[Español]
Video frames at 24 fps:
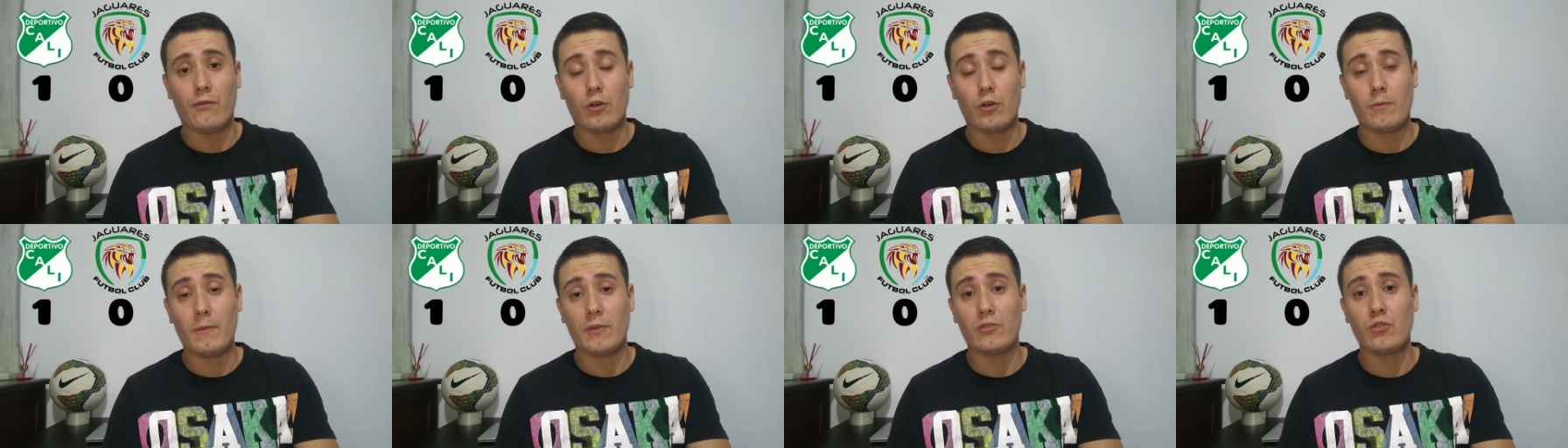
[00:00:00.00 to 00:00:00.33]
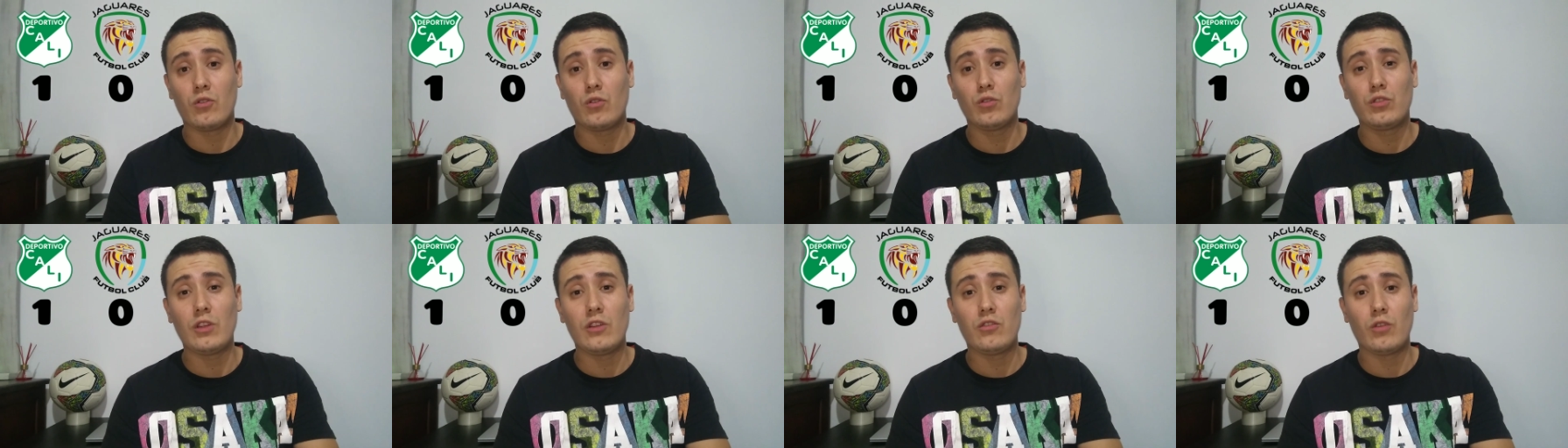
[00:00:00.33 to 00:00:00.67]

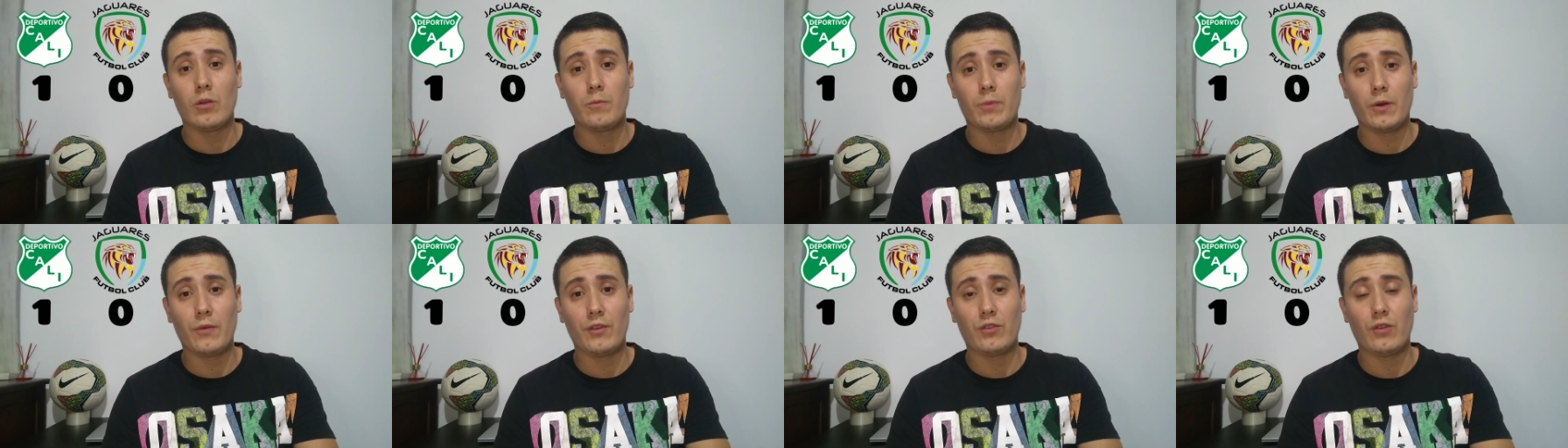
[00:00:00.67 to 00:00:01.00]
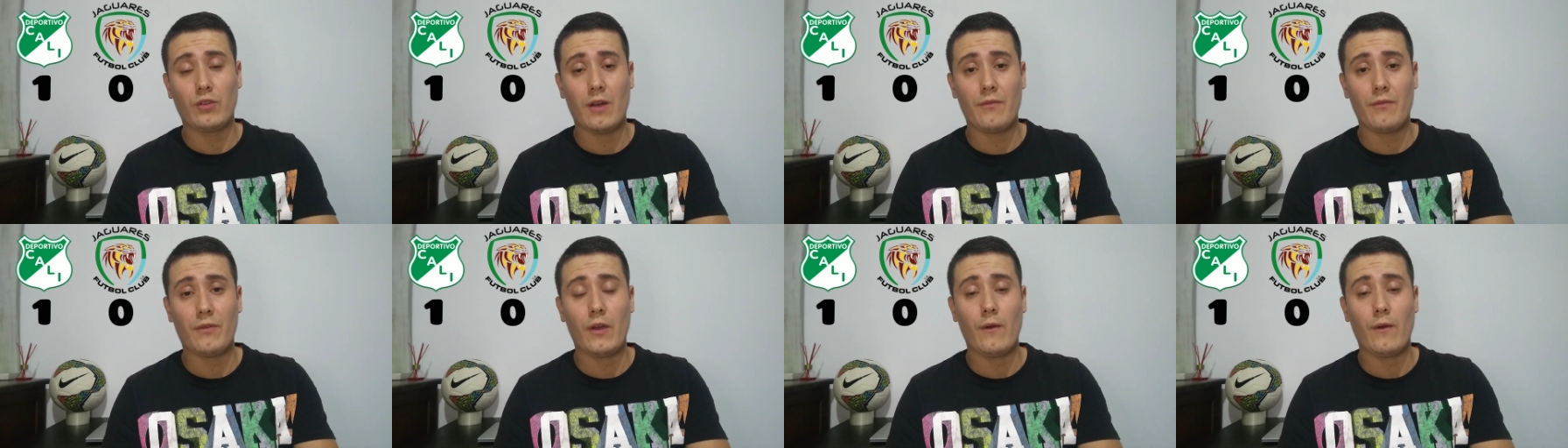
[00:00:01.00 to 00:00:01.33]
formación que utilizó el
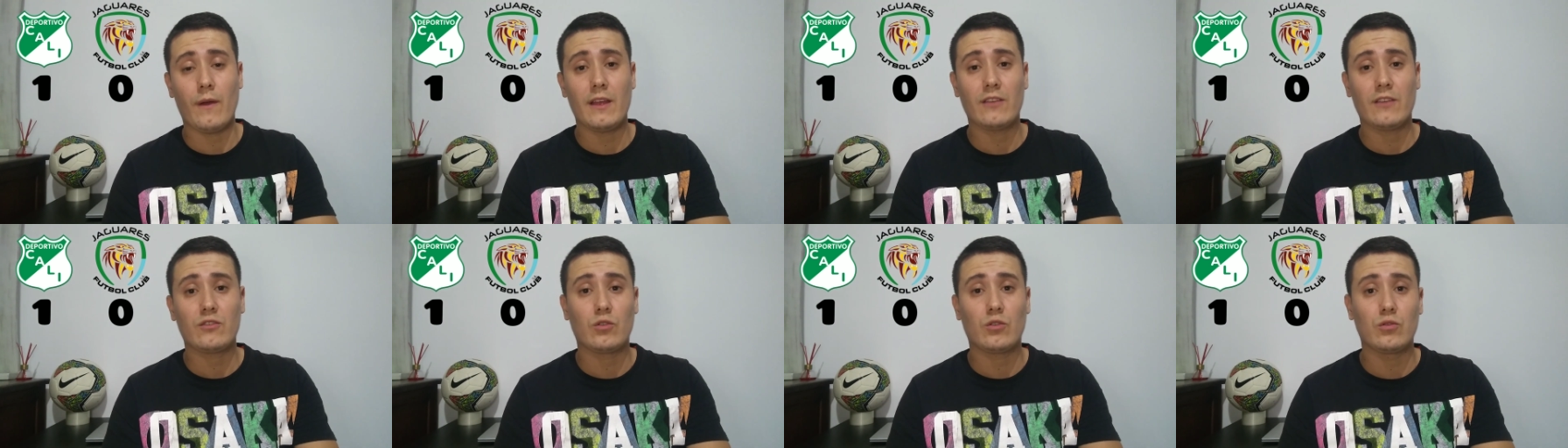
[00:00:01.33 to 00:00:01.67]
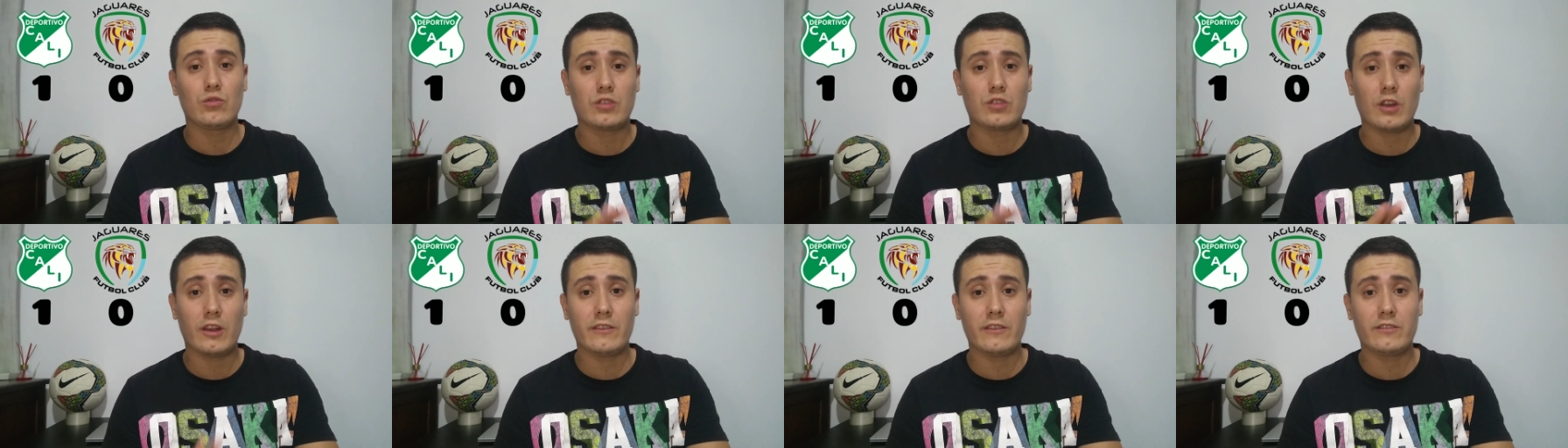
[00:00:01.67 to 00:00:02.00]
profesor Alfredo Varias
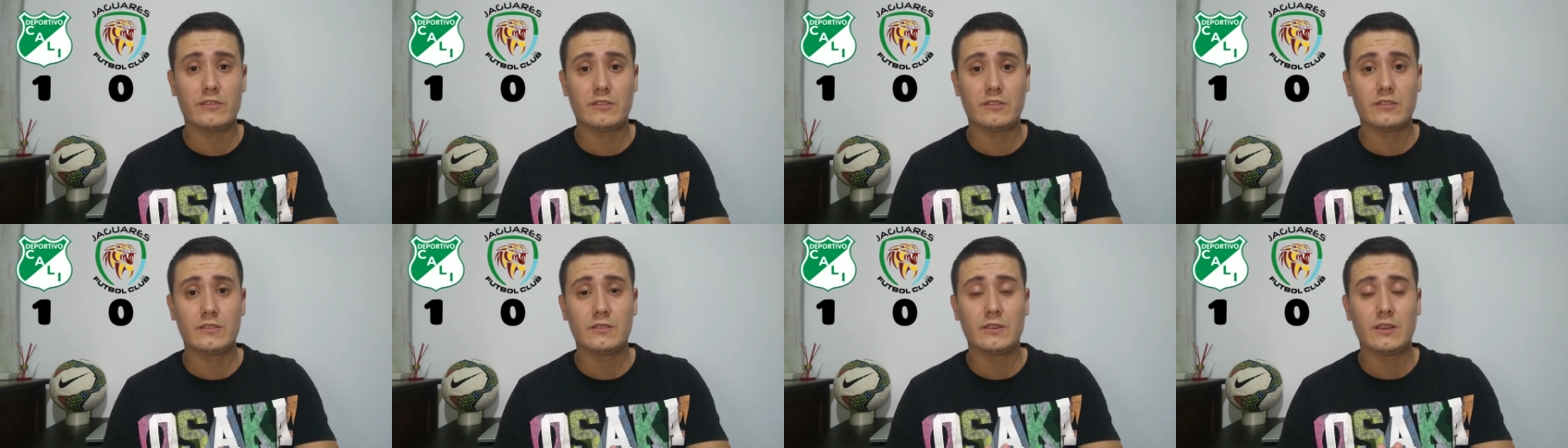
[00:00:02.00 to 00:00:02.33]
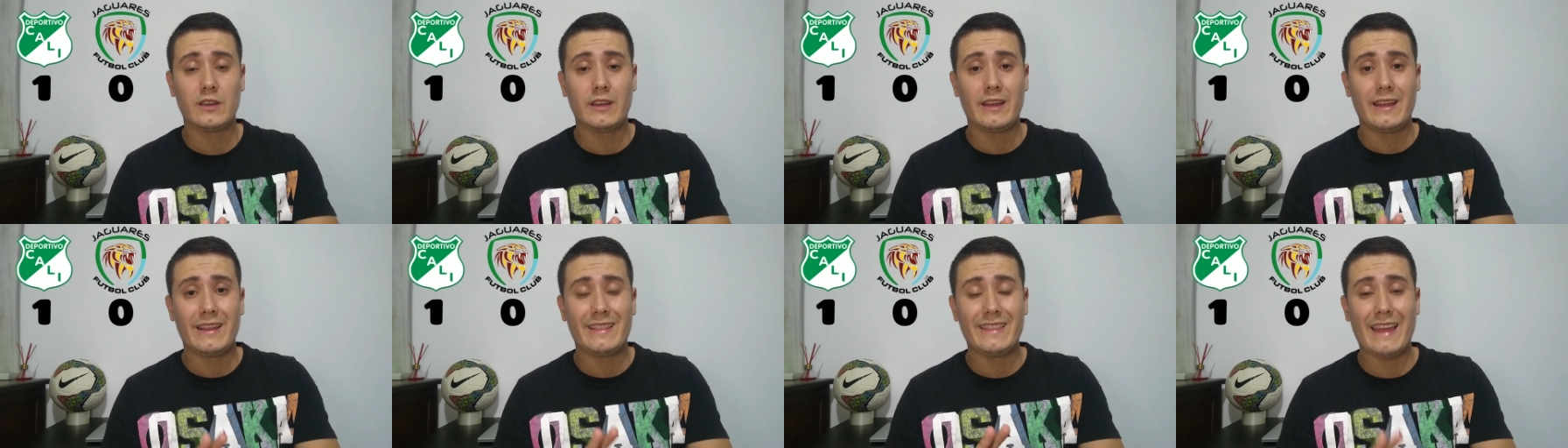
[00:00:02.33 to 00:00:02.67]
con tres
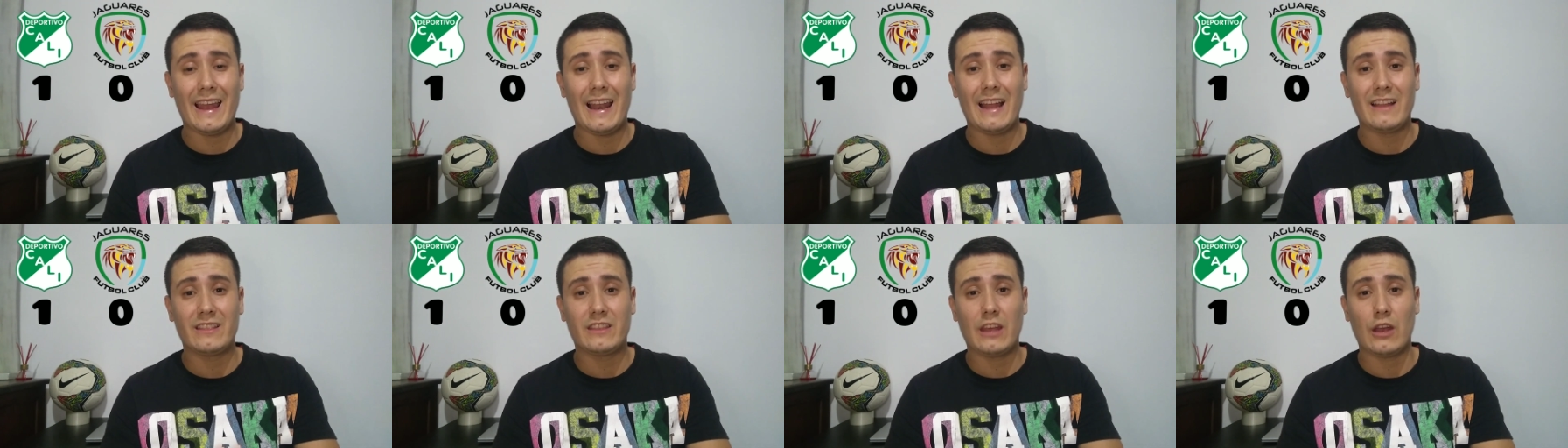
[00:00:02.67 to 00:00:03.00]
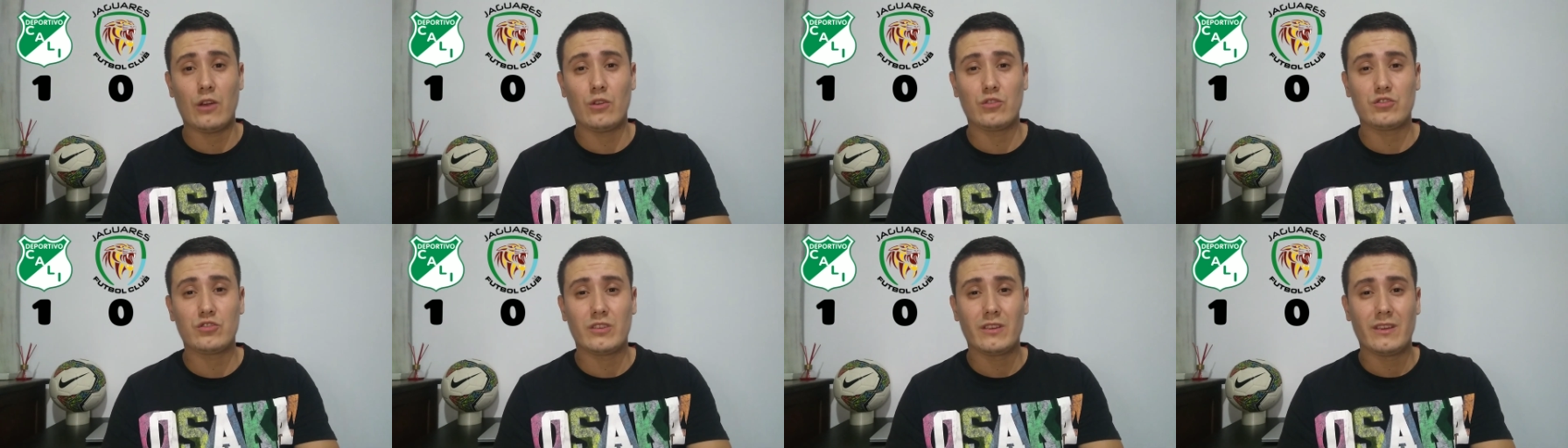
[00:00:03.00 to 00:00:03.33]

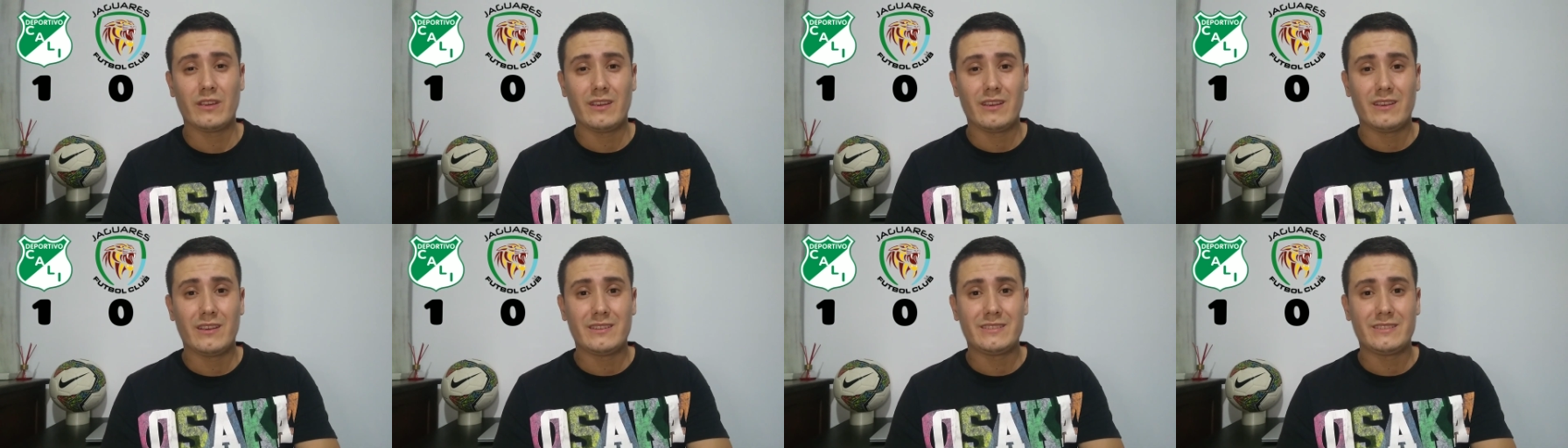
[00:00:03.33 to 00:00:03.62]
delanteros